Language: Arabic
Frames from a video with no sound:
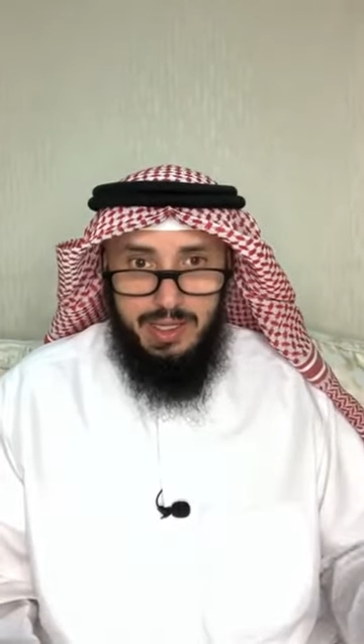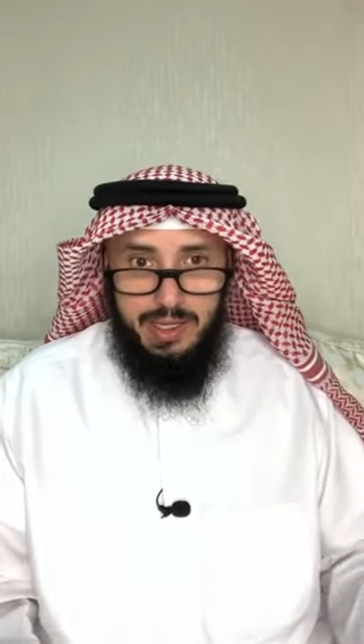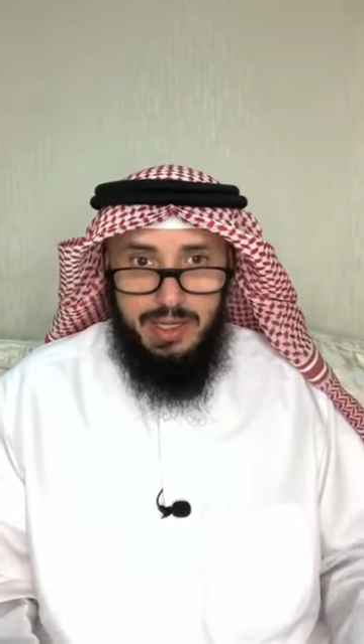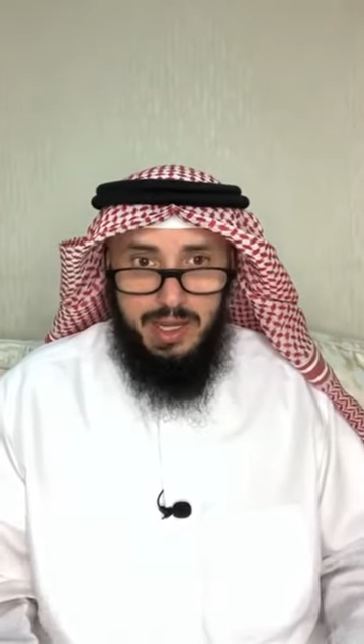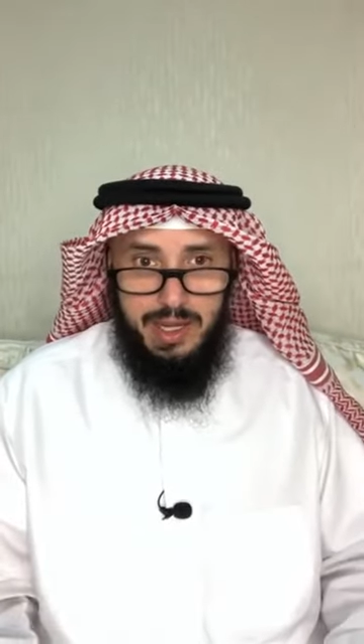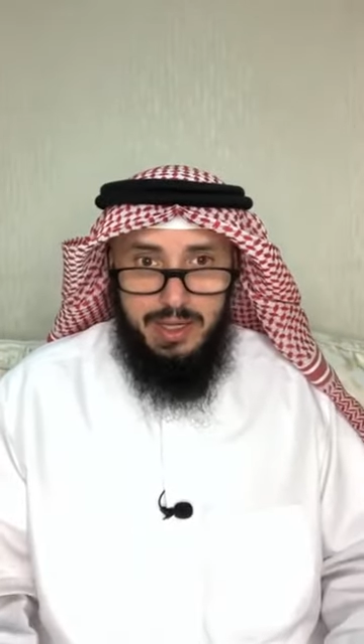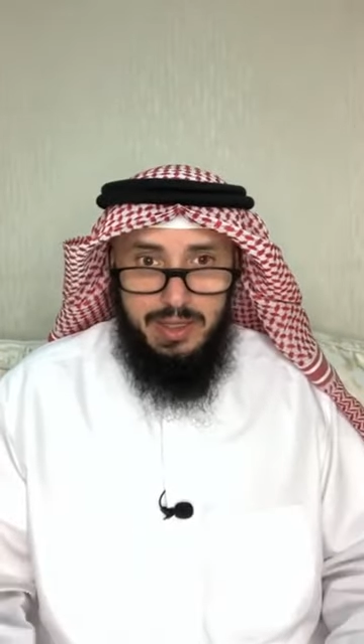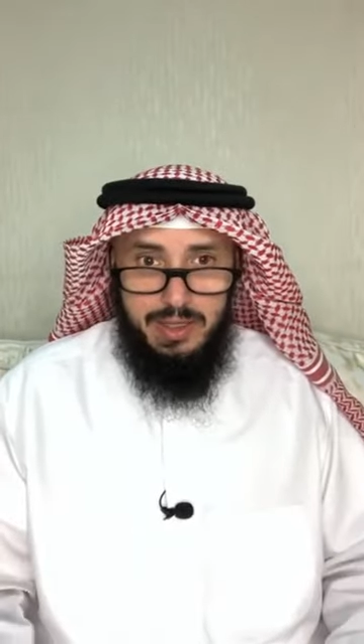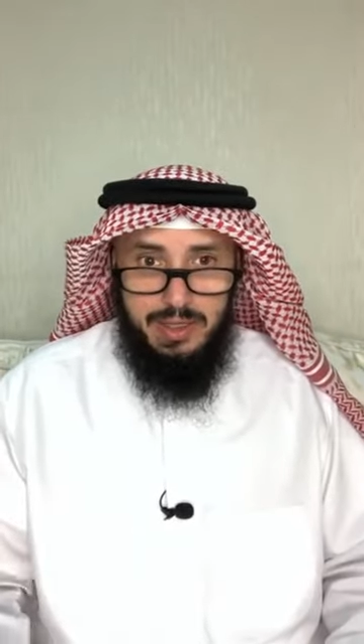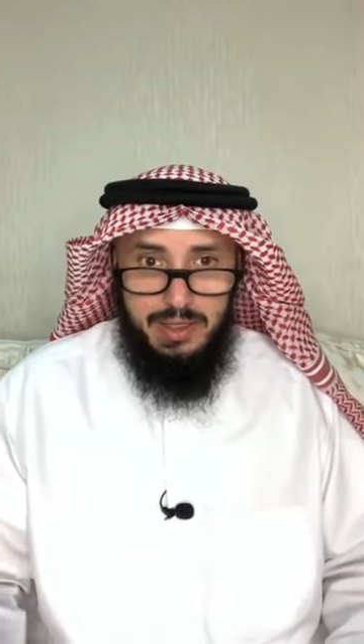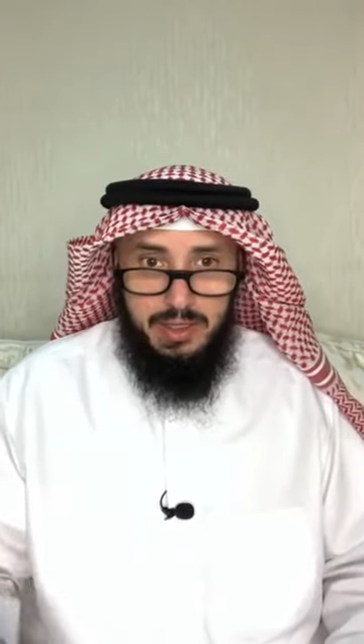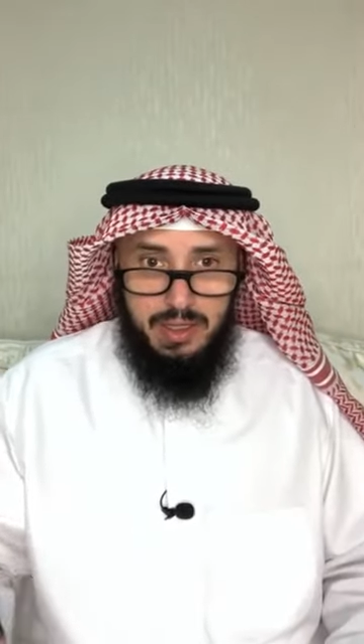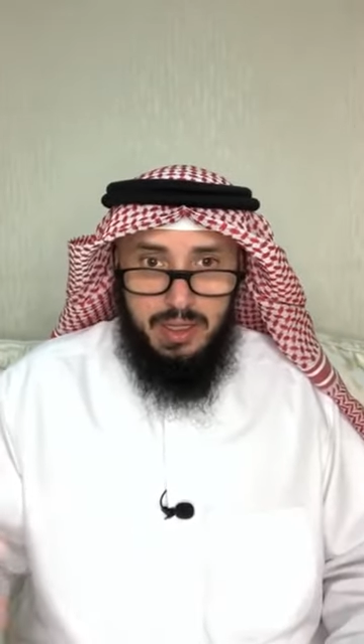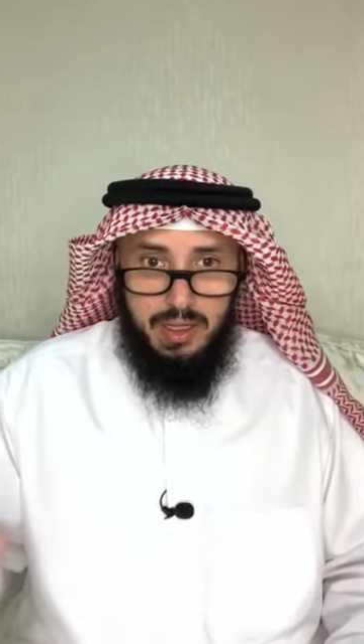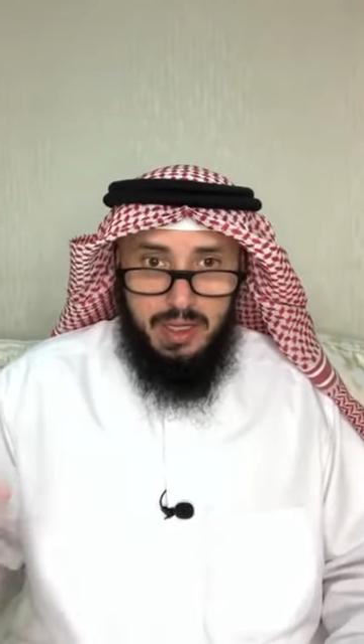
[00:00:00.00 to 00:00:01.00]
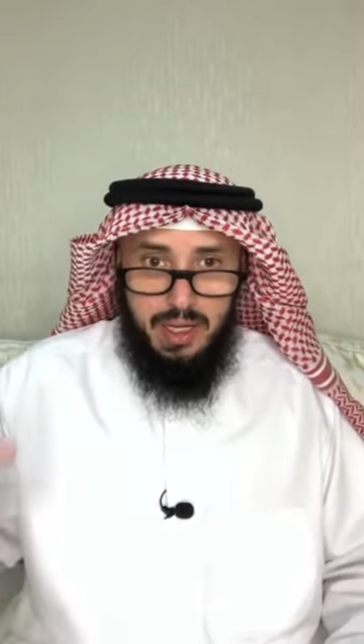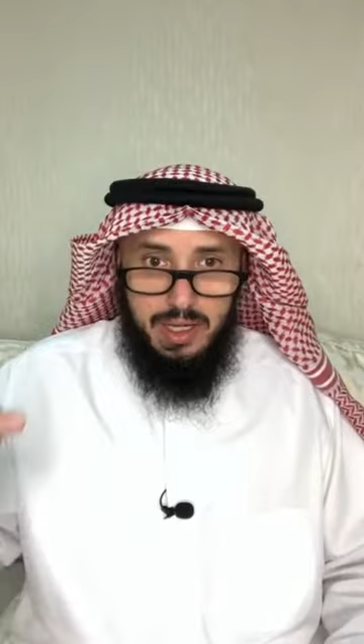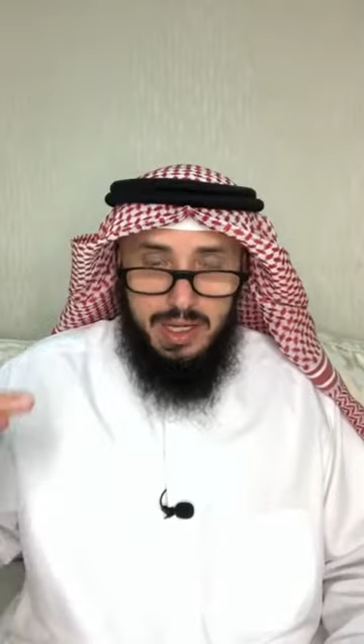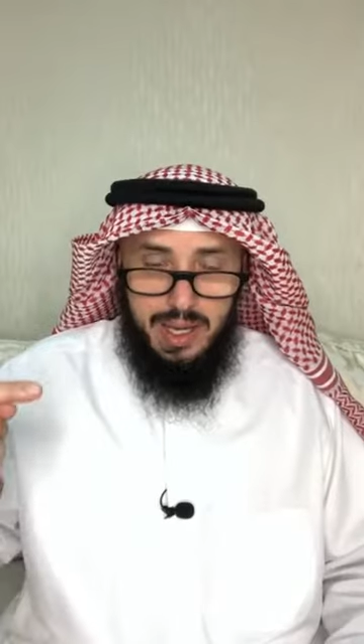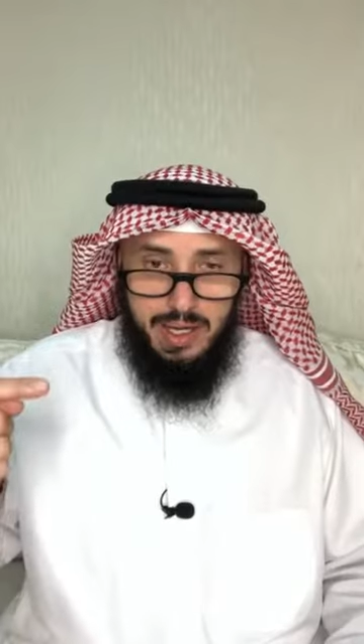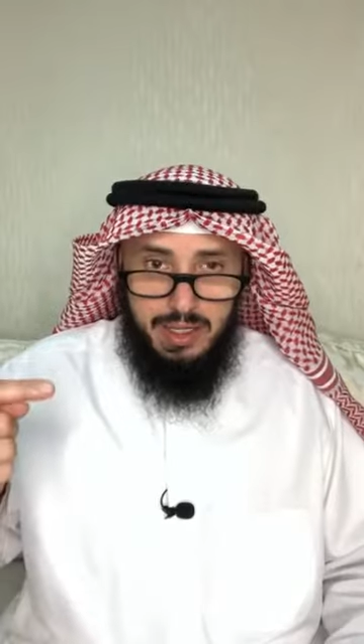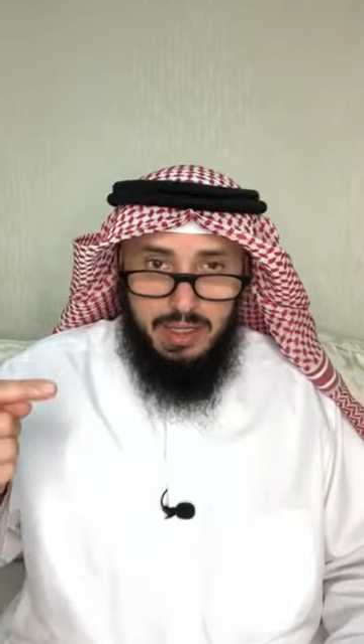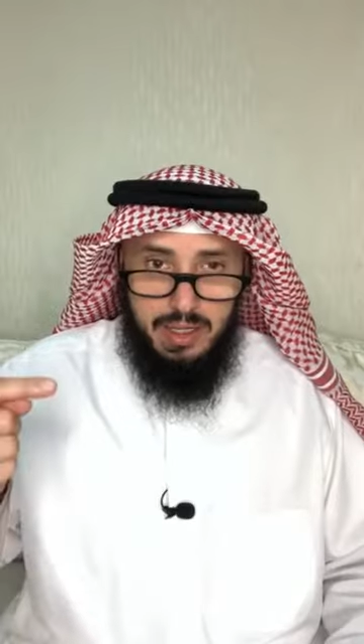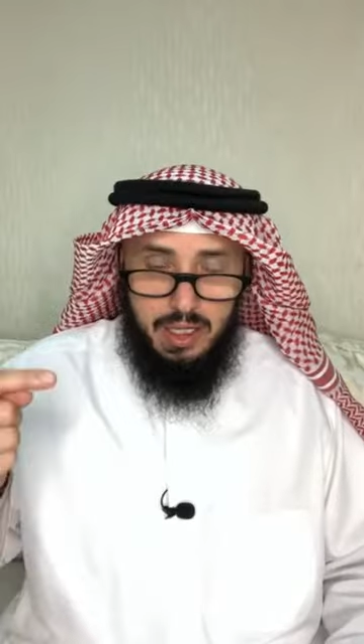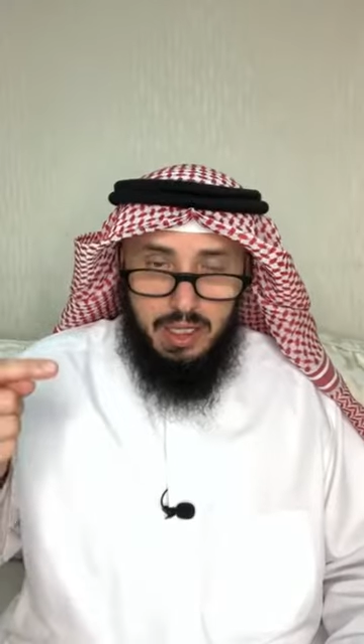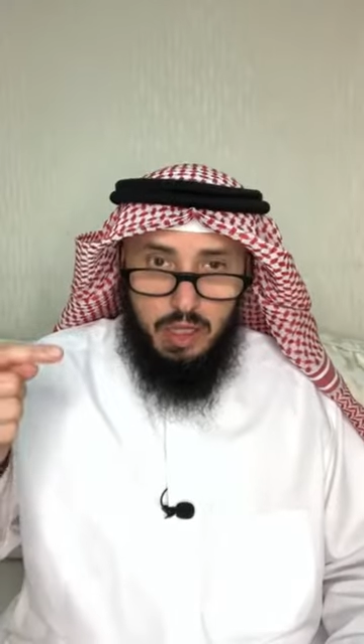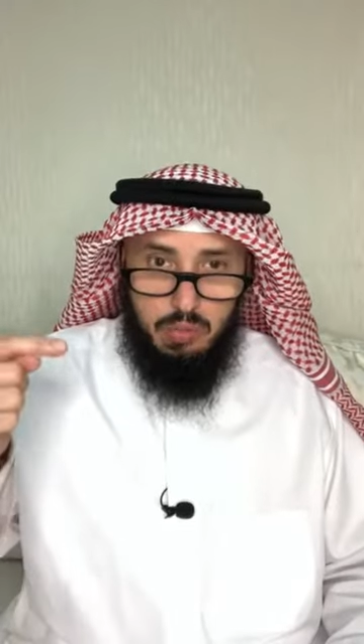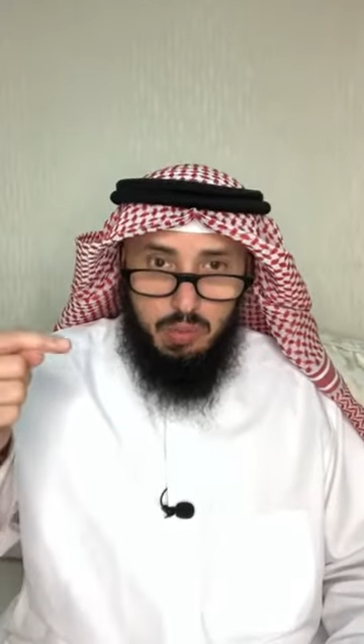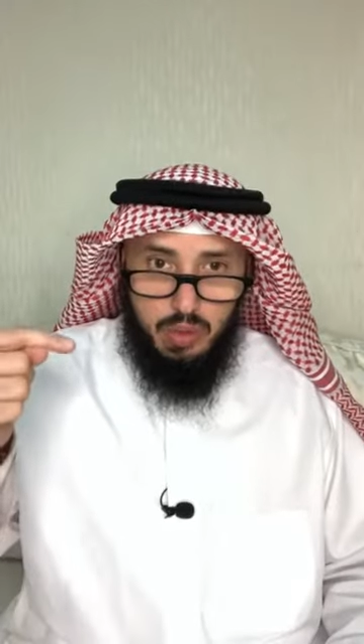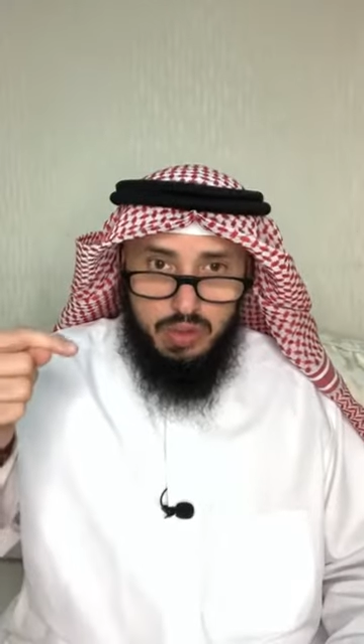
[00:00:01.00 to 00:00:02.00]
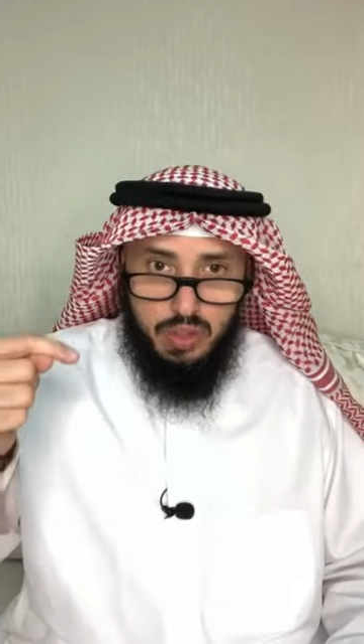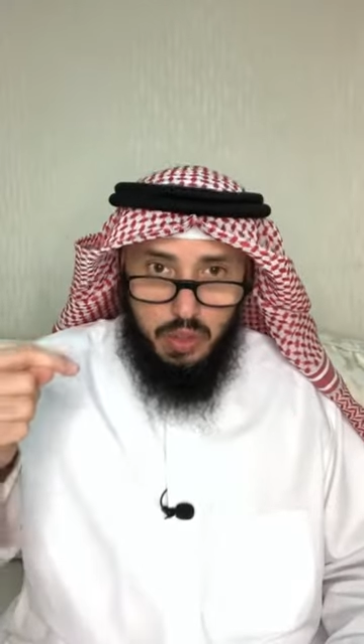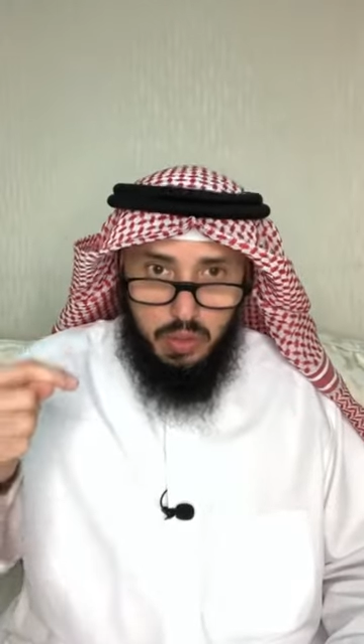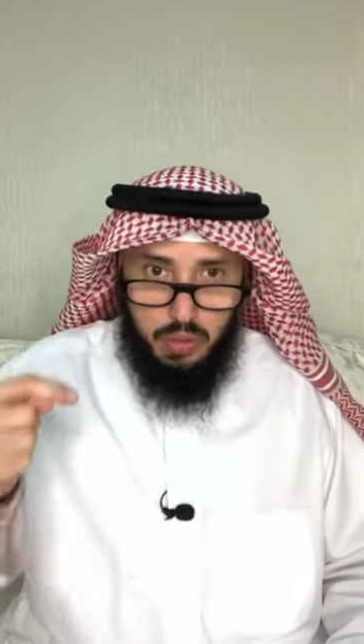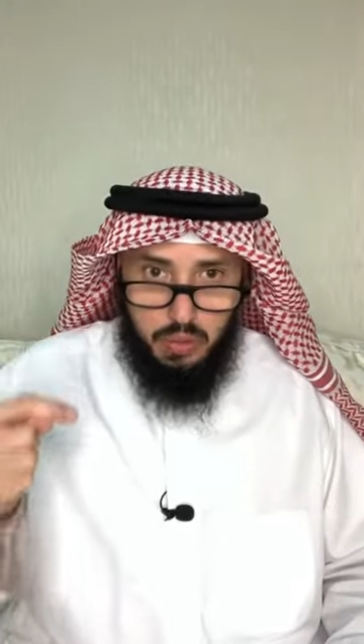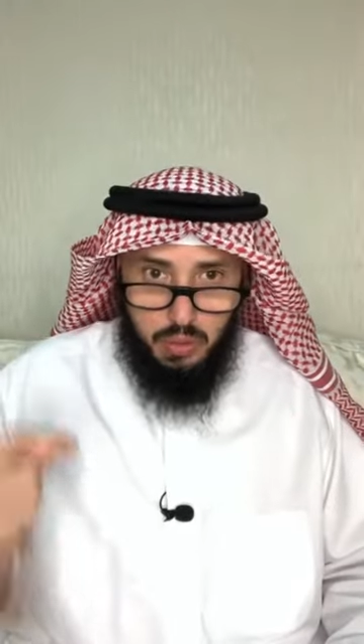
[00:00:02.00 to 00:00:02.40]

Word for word: لأنك لأنك مصر